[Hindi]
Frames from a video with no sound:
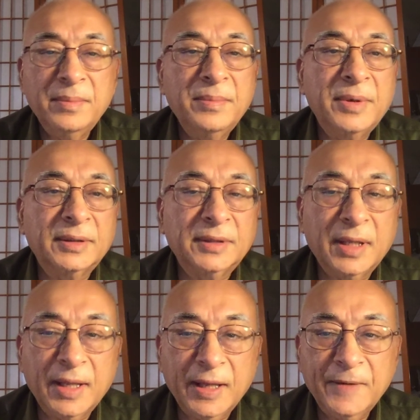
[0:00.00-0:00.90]
पड़ता
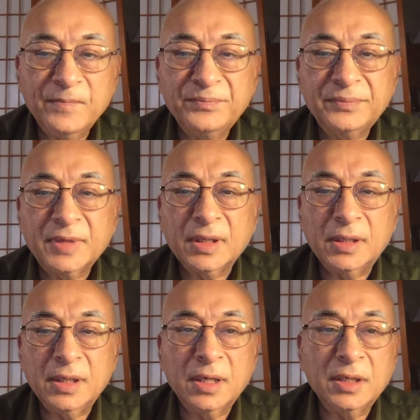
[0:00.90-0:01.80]
है
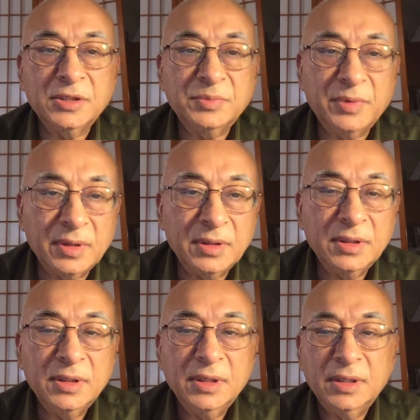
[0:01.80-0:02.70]
या स्मरण
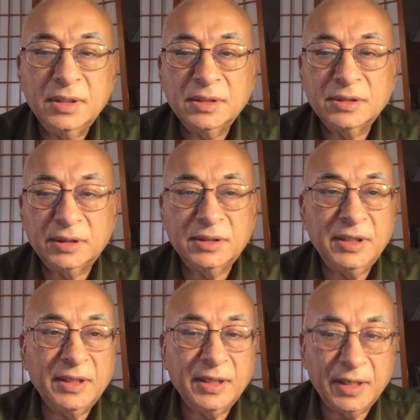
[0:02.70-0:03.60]

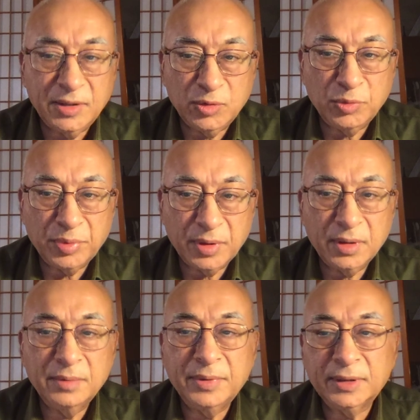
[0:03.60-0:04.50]
शक्ति के केंद्र पर
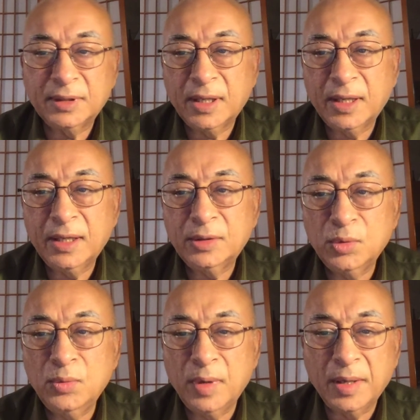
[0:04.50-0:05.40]
पड़ता है
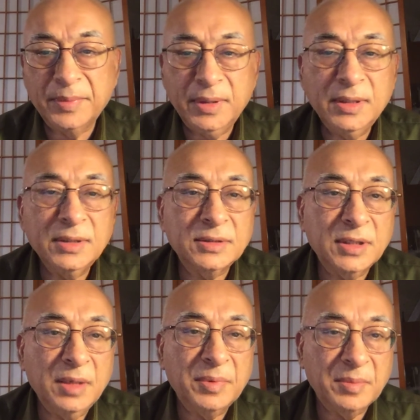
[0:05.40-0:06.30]
तो वहाँ भी
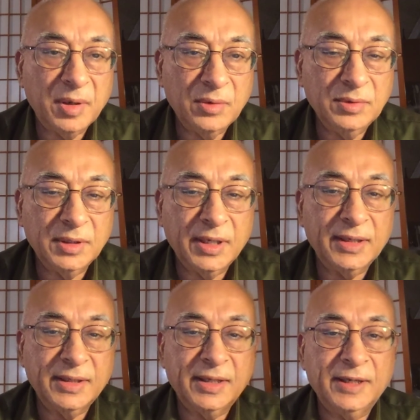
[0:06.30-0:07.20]
इसका प्रभाव
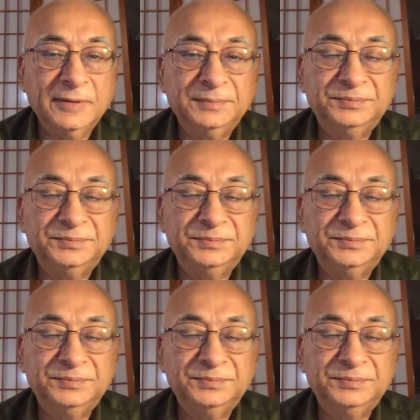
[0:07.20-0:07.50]
दिखाई देगा